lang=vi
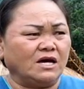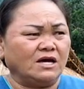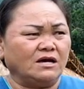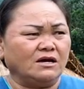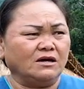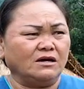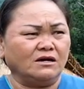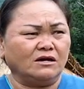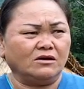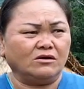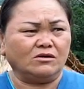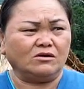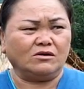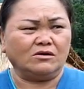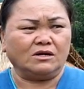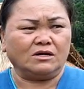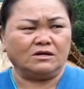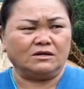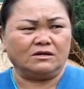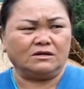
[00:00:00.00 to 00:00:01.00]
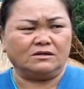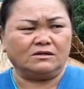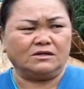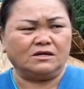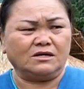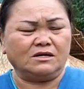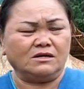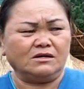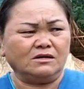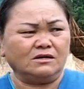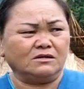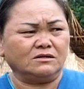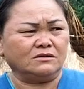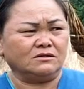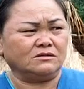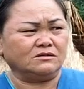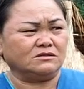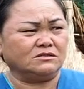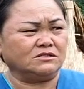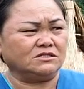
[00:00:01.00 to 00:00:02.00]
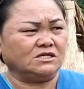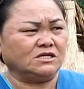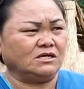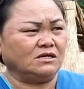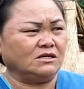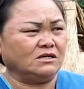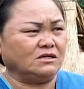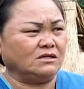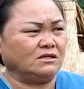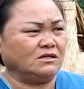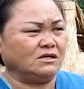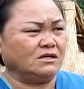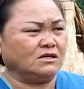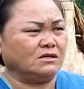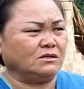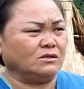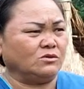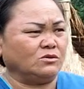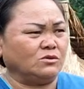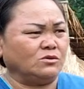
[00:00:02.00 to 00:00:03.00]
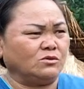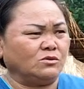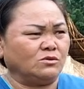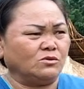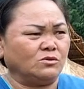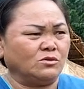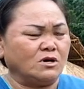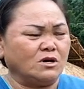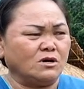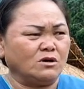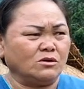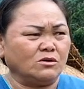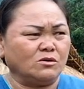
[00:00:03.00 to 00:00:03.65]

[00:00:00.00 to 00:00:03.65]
ta lần nhớ lần chỉ tiền đồ